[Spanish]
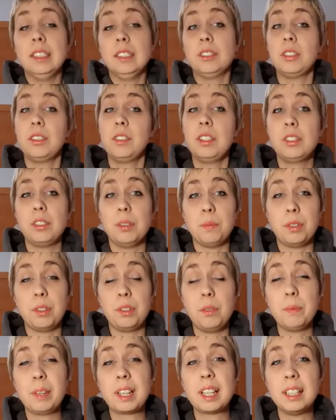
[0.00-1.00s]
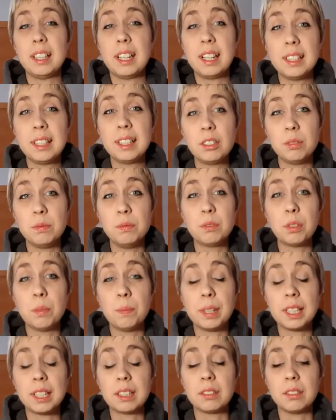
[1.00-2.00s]
Todo esto, pues Drew McIntyre antes tuvo un
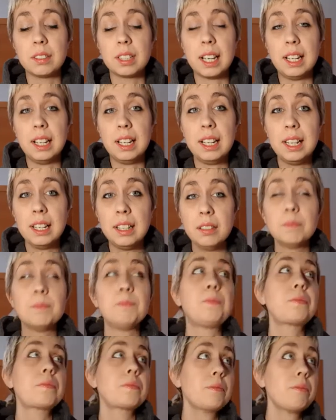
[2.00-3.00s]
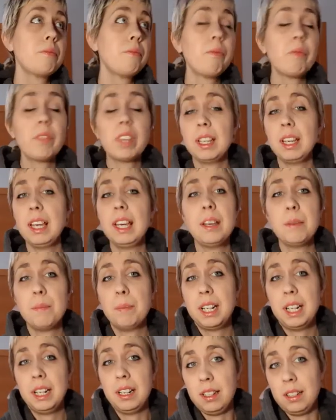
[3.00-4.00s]
combate con Kelly eh,
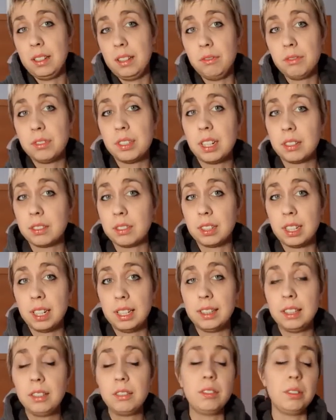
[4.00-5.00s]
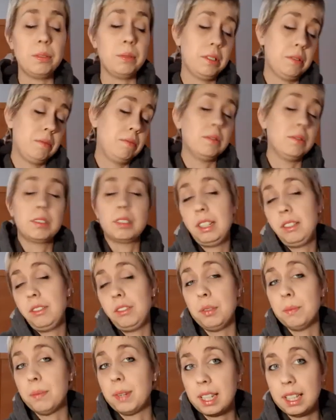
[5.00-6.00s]
para luchar contra el título y bueno, pues ganó
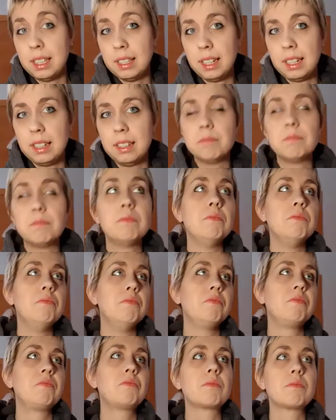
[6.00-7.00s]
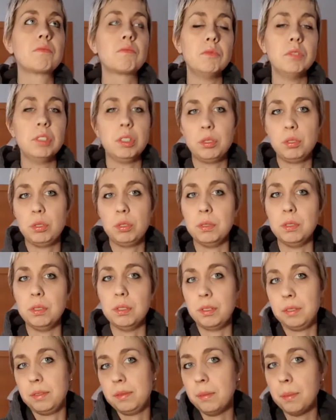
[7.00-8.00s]
Drew McIntyre. Mm, no
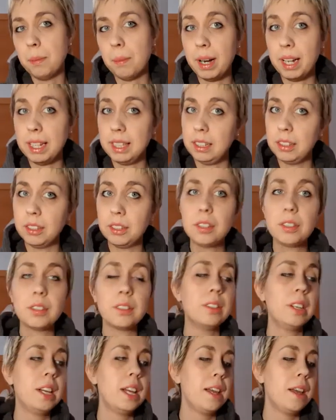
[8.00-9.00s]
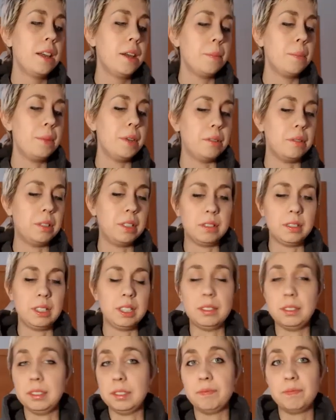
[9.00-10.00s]
estuvo mal del todo, pero bueno,
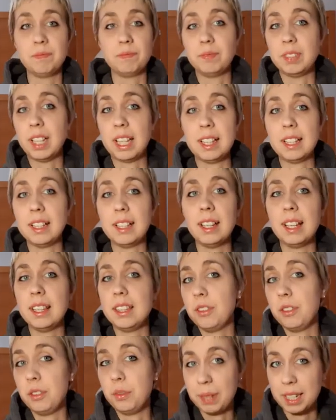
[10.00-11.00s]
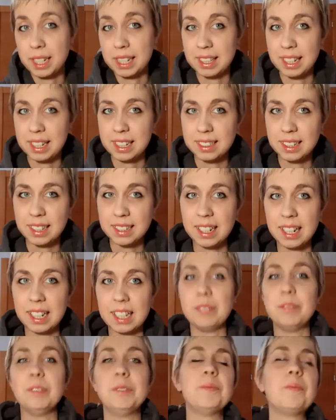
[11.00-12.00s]
eh, nada, adiós Drew McIntyre, ya se le
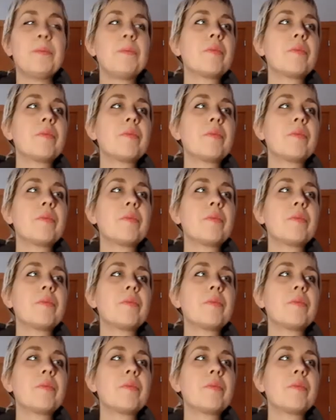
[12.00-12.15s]
acabó.